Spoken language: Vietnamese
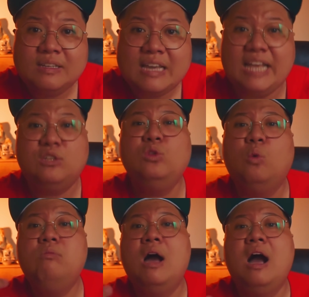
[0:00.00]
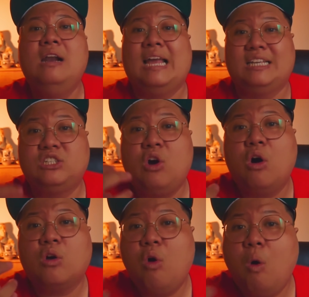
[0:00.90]
hay nói đúng hơn là
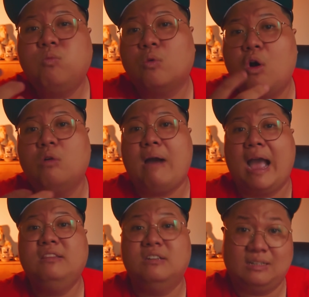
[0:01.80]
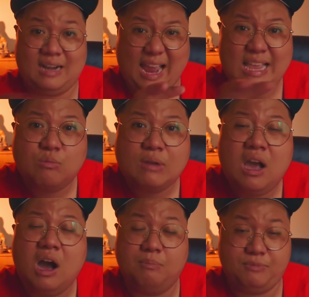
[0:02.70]
cho cốt của con bả được rải trong cái
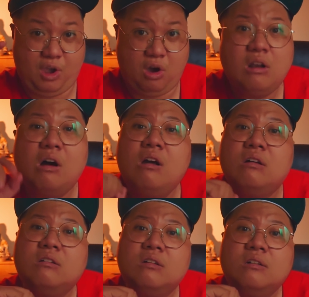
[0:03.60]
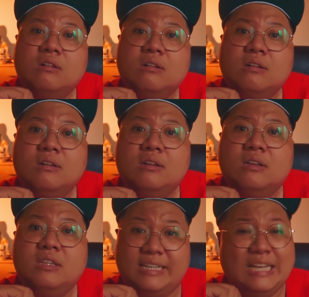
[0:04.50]
hòm nhỏ đó
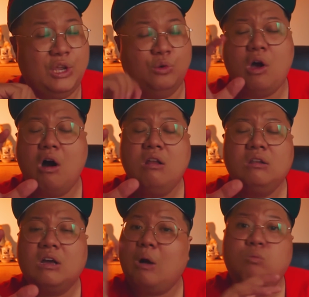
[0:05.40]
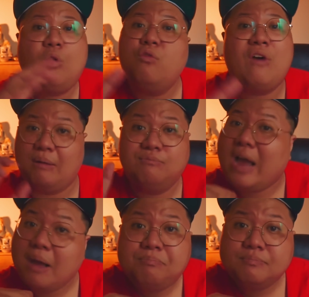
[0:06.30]
thì cái điều đó nó không có phạm
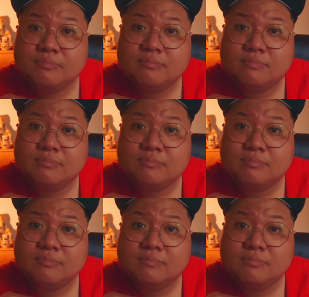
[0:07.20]
pháp